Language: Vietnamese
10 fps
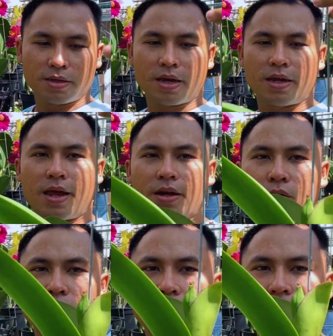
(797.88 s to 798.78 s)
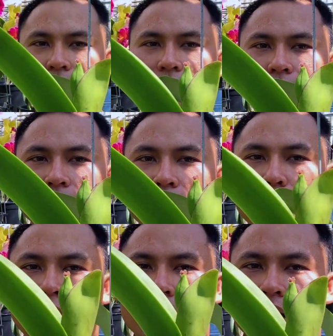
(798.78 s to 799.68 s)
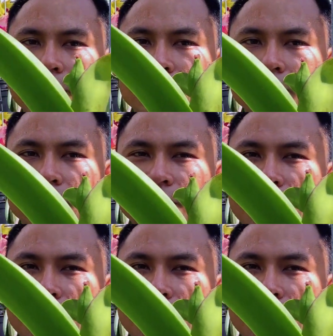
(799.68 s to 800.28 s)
cây đang nụ này á, thì nụ cỡ này thì